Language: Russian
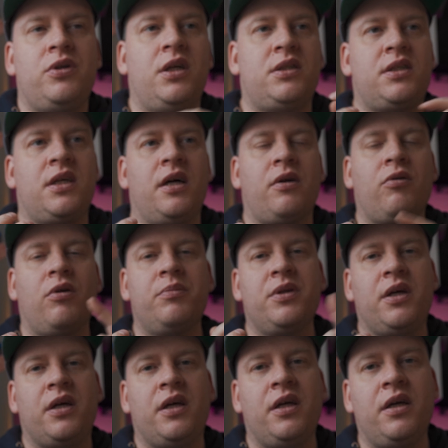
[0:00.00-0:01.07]
есть
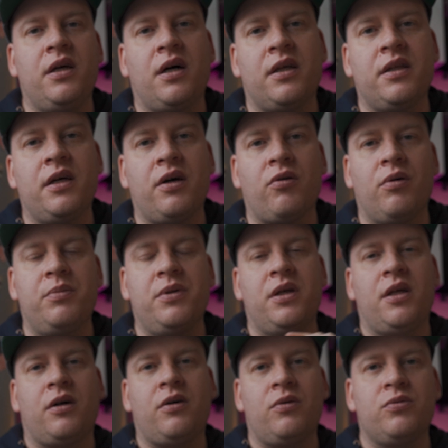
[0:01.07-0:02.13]
аэробная и анаэробная
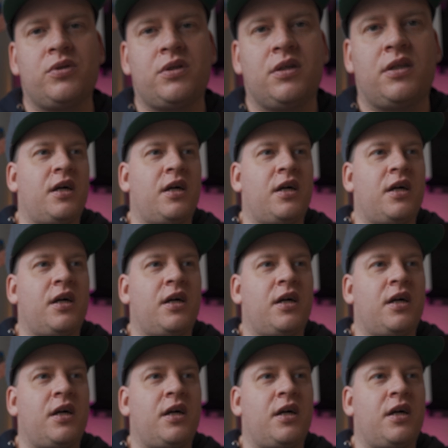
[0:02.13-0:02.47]
нагрузка.